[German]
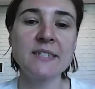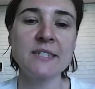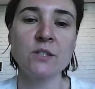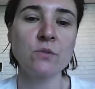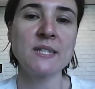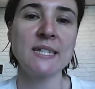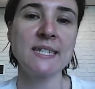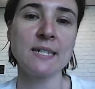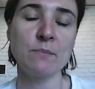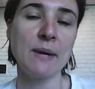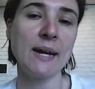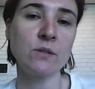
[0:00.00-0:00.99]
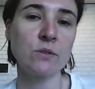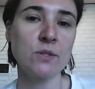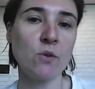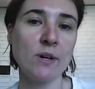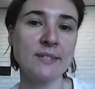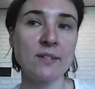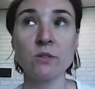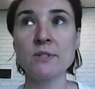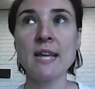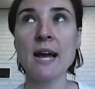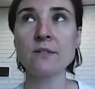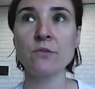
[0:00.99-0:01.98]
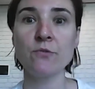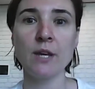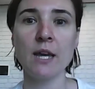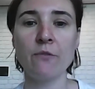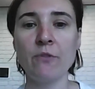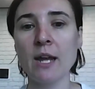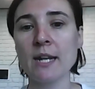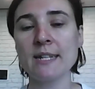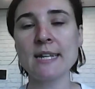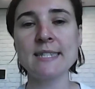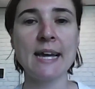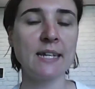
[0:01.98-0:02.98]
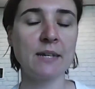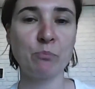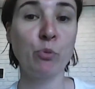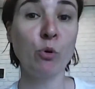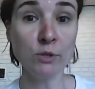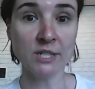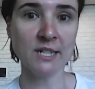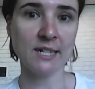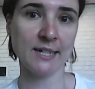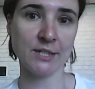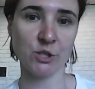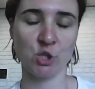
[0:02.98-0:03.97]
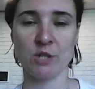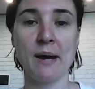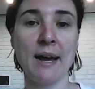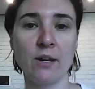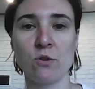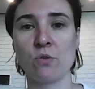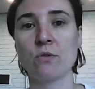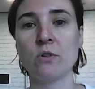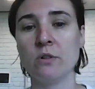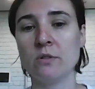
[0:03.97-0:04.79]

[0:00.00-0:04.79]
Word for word: Angst, in Russland ihre Meinung zu äußern und sagten, wir, wäre das eine Putin-kritische Meinung?